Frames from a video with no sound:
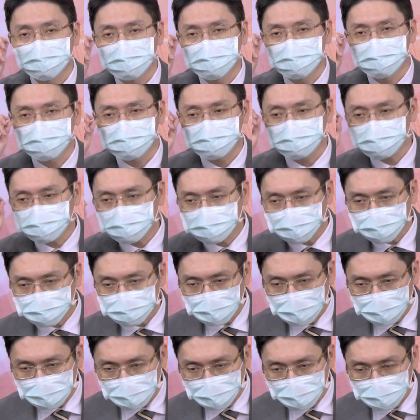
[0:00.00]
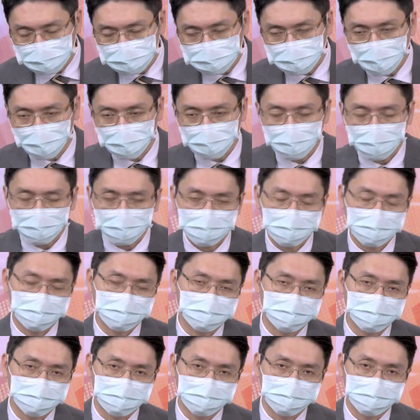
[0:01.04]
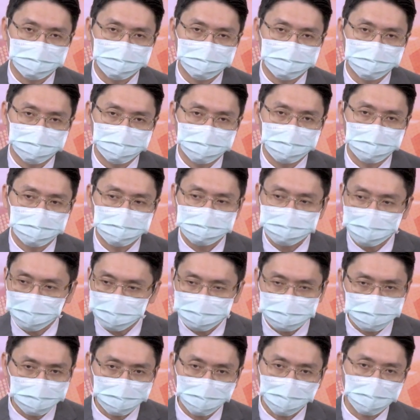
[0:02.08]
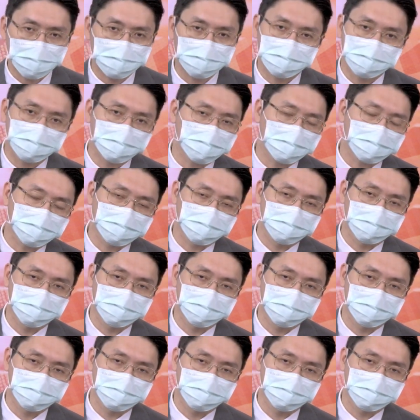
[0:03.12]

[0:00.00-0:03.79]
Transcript: 需求才刚上来，价格都还很好，